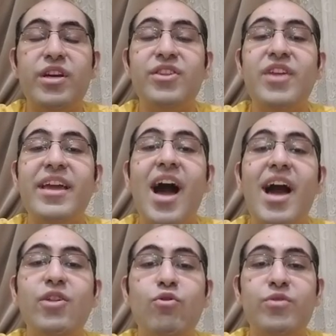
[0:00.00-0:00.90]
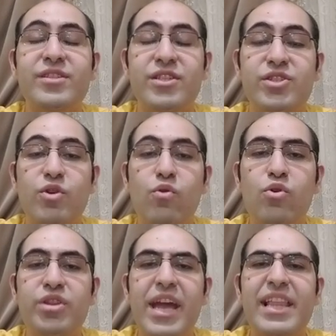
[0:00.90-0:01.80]
الداي
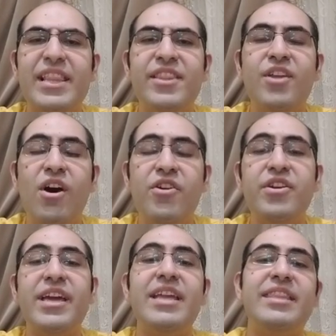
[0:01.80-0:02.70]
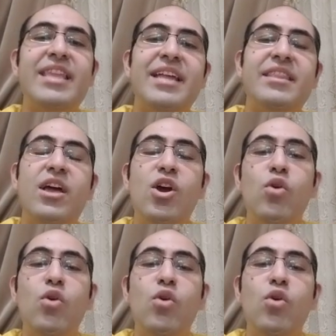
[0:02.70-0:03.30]
هيدروجستيرون الضار جدا